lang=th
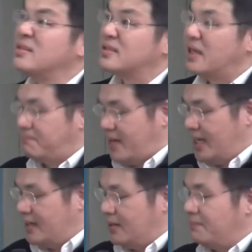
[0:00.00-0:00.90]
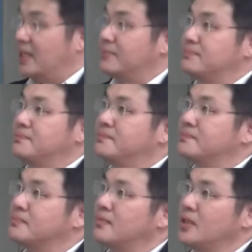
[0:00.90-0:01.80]
ถัดไปก็เป็น
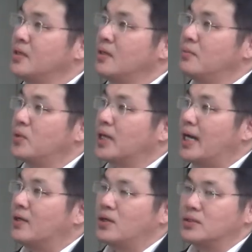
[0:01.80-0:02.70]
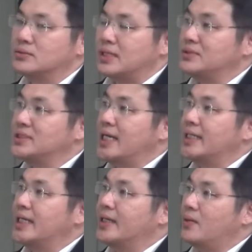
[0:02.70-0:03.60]
ผลงานของนักวิจัย
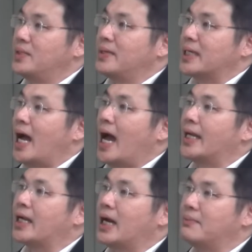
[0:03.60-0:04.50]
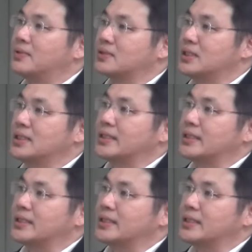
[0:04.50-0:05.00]
ในห้องปฏิบัติการนะครับดร.